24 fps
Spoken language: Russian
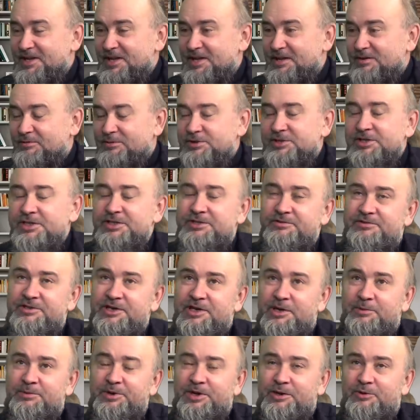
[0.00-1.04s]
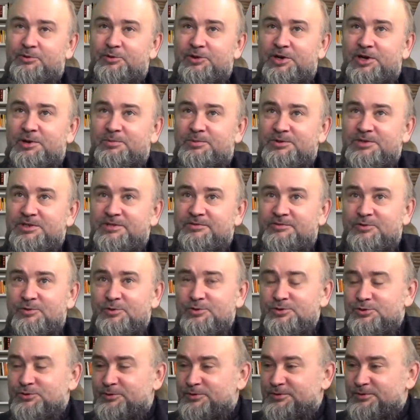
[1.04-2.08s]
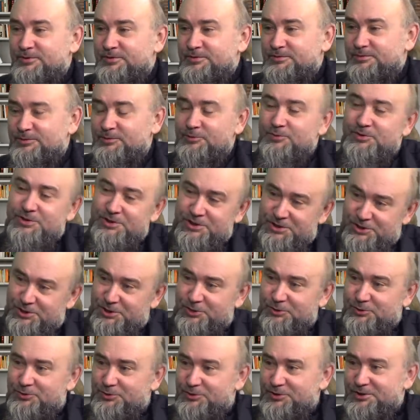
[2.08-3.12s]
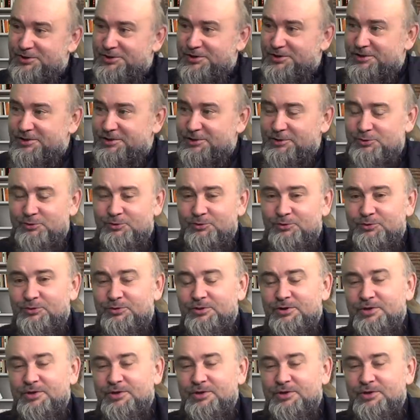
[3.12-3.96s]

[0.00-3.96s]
Вот знаете, в декабре, гуляя по совхозу, вот ну, заезжаю сюда, знаете, к другу,